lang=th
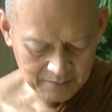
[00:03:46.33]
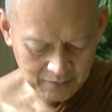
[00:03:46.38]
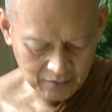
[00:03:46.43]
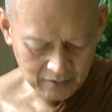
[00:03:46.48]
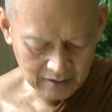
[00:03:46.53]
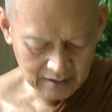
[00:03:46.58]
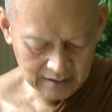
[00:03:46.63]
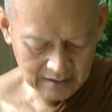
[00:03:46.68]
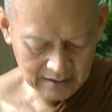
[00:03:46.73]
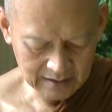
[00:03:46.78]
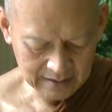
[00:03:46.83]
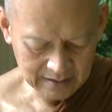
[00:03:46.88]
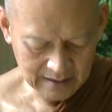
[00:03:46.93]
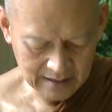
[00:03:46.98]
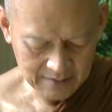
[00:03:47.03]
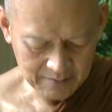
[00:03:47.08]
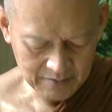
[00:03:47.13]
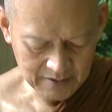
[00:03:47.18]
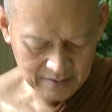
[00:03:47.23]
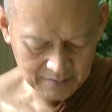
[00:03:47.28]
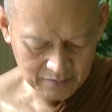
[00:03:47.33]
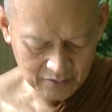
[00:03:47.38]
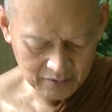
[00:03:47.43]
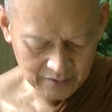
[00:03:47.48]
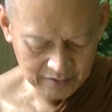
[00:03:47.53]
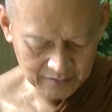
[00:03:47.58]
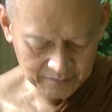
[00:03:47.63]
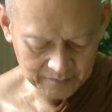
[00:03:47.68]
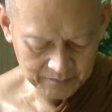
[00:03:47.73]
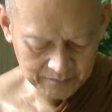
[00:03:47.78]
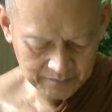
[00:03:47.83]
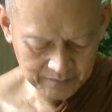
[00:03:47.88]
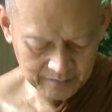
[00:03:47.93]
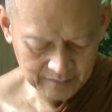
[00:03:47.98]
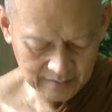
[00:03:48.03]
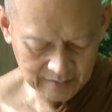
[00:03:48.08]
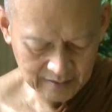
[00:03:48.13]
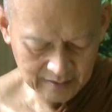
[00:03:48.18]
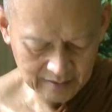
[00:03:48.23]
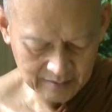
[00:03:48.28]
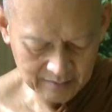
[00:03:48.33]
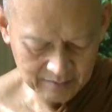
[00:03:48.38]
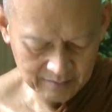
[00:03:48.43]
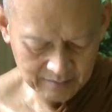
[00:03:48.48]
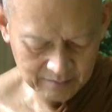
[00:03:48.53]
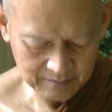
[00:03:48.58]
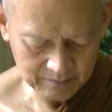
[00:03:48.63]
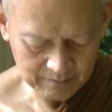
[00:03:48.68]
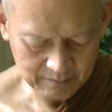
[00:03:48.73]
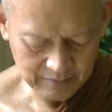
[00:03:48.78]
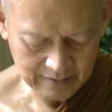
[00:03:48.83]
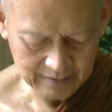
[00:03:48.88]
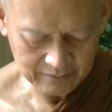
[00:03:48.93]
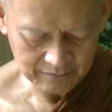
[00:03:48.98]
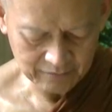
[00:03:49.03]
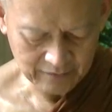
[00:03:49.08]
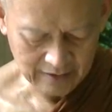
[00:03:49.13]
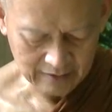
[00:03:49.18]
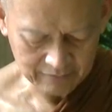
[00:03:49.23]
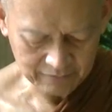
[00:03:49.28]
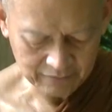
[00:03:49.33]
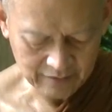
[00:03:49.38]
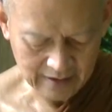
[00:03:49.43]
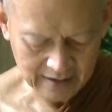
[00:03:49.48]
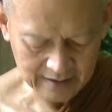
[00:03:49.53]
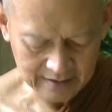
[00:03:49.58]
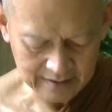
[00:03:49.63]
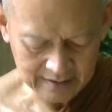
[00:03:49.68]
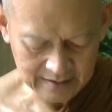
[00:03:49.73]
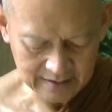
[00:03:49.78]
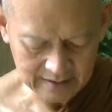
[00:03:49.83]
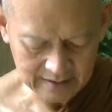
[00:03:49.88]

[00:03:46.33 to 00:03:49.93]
ลเลิศในเบื้องบน เป็นฝักฝ่ายดี